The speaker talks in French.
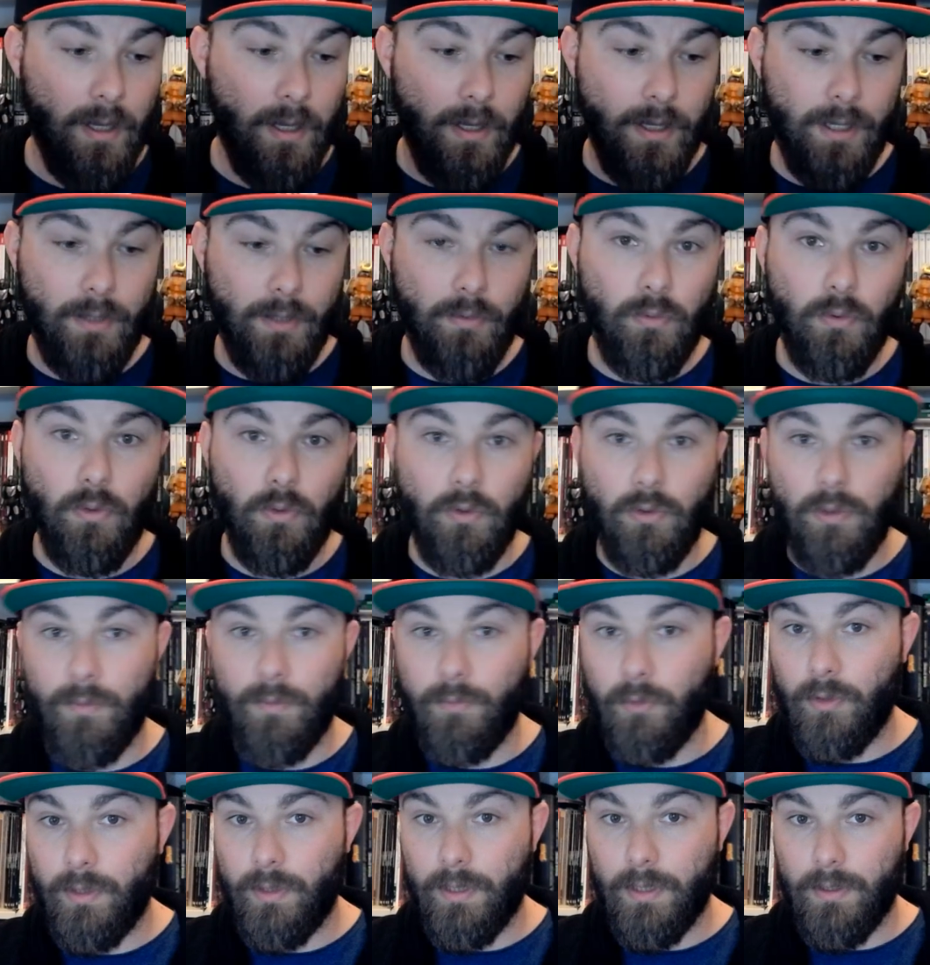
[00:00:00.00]
Et donc le tome
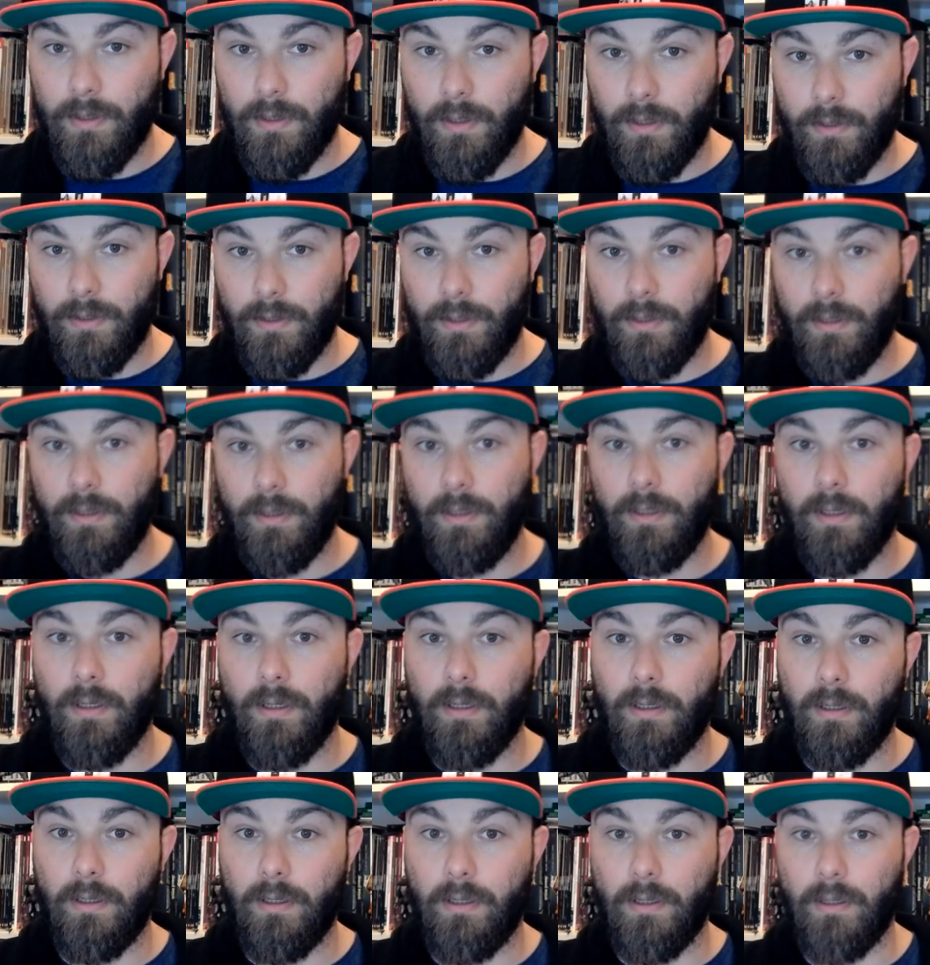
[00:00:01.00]
2 était sorti
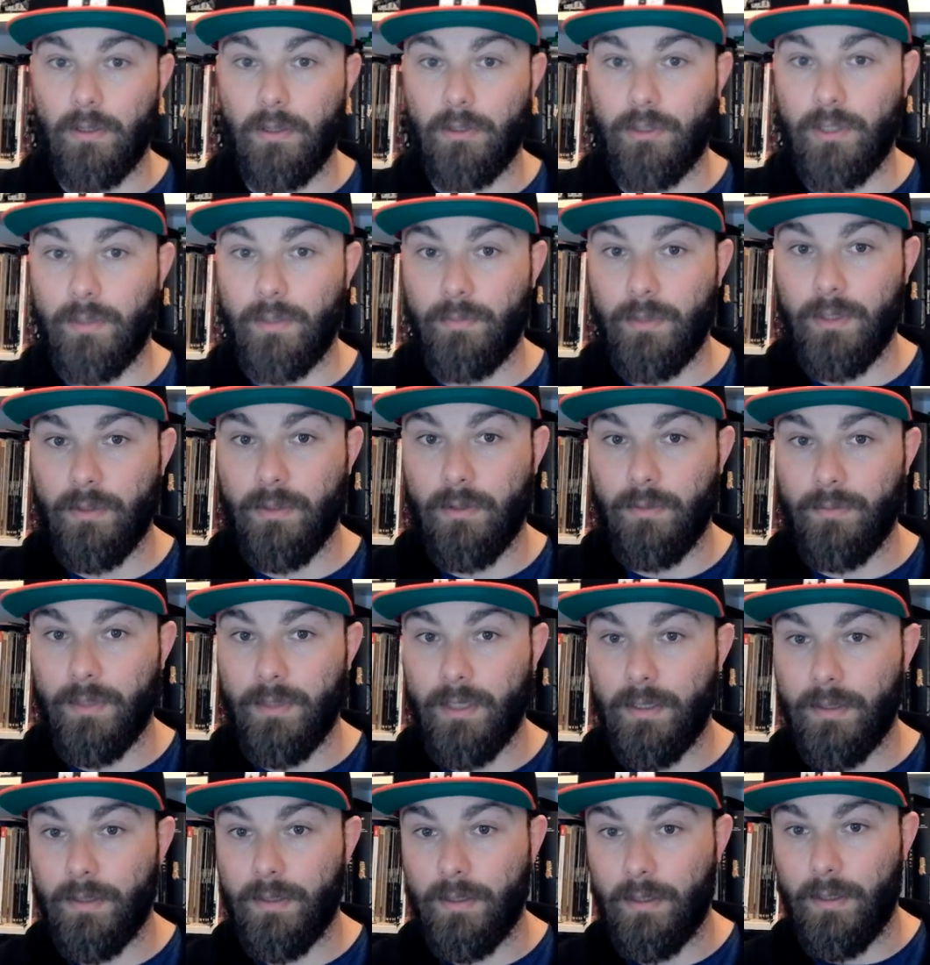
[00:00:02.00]
euh, chez Bliss Comics
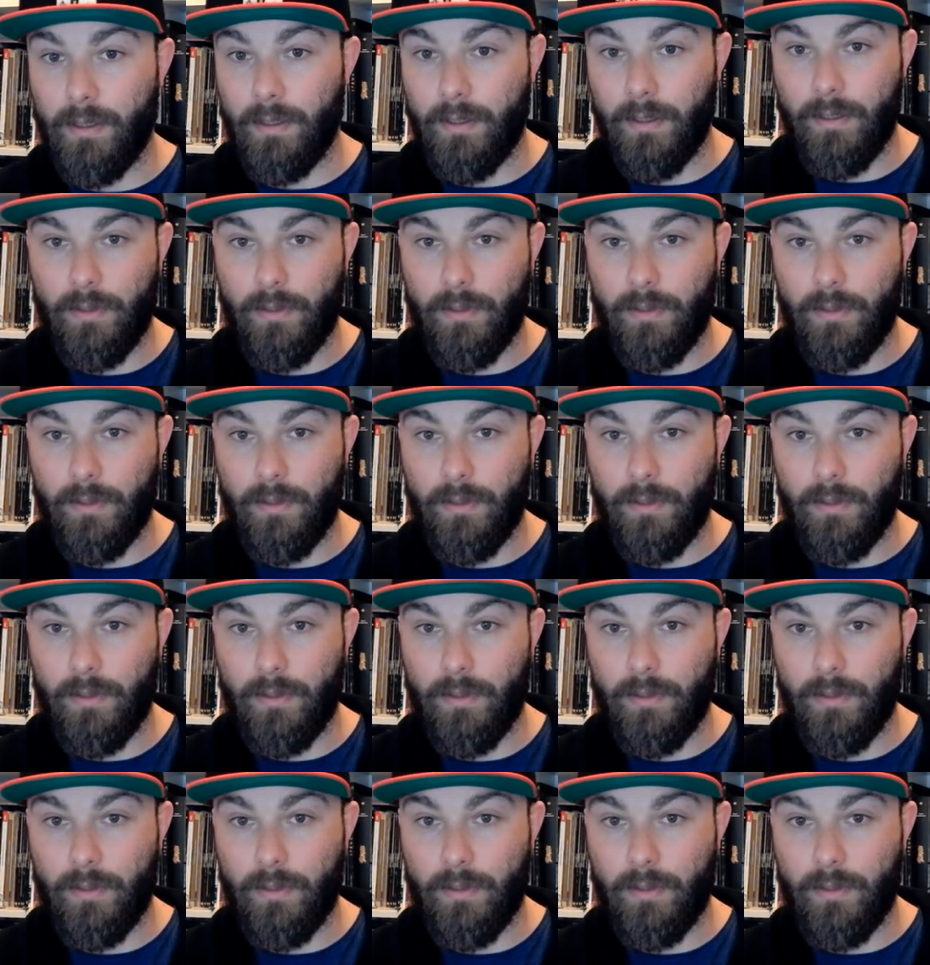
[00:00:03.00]
euh,